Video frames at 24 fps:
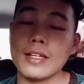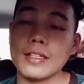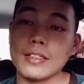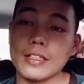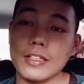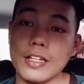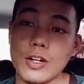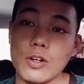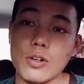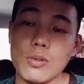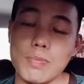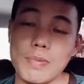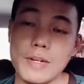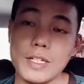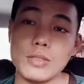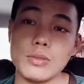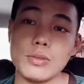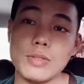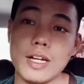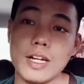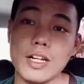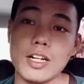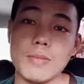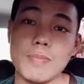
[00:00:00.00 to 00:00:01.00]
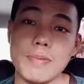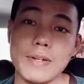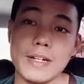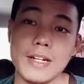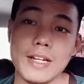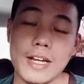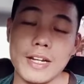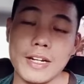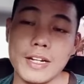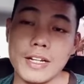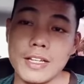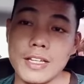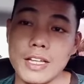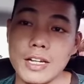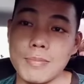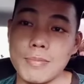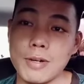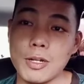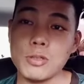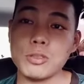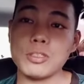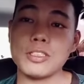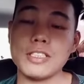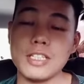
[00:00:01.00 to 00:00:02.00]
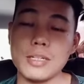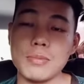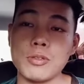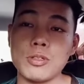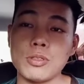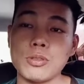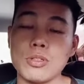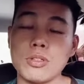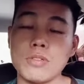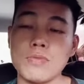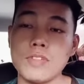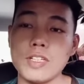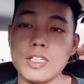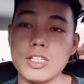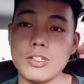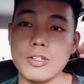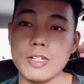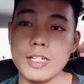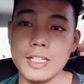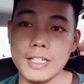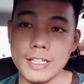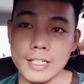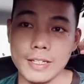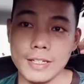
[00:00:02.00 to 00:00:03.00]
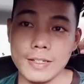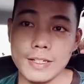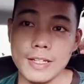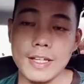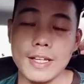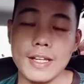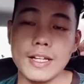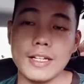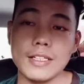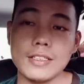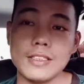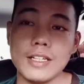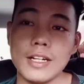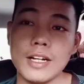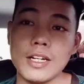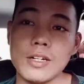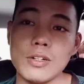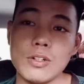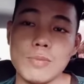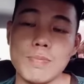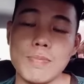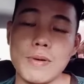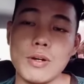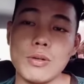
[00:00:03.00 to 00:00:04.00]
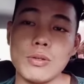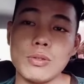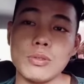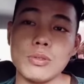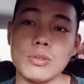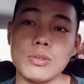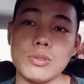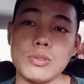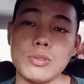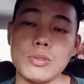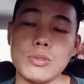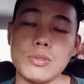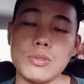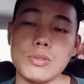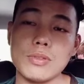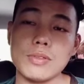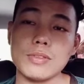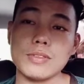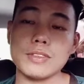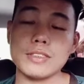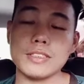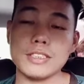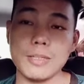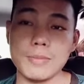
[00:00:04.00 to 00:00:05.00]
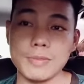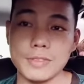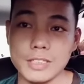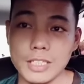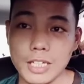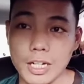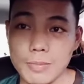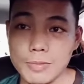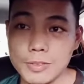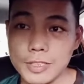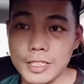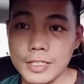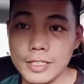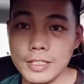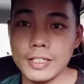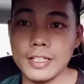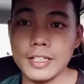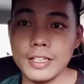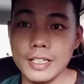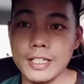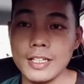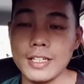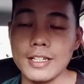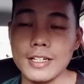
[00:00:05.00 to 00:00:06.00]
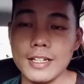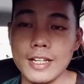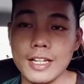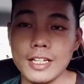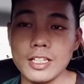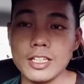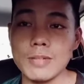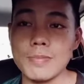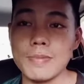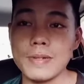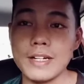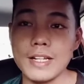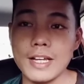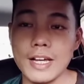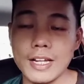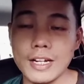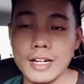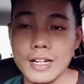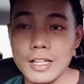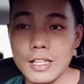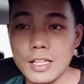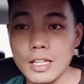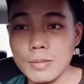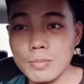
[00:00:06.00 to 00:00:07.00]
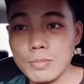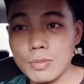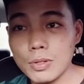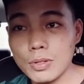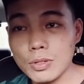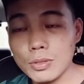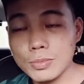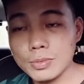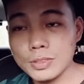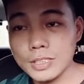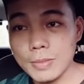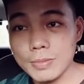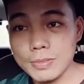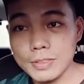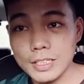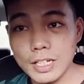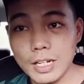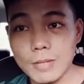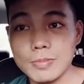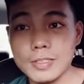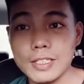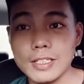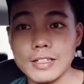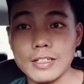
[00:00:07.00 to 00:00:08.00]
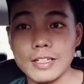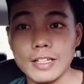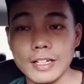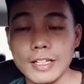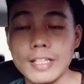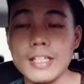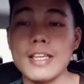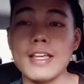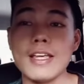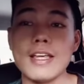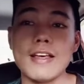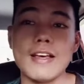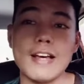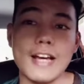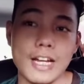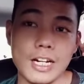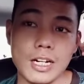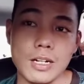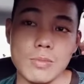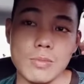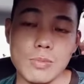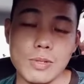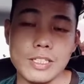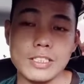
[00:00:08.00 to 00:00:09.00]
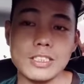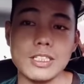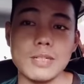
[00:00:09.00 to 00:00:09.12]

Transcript: tidak lupa juga kepada Anda yang baru saja menonton video ini, jangan lupa untuk subscribe channel ini dan kepada Anda yang belum subscribe channel ini, Anda boleh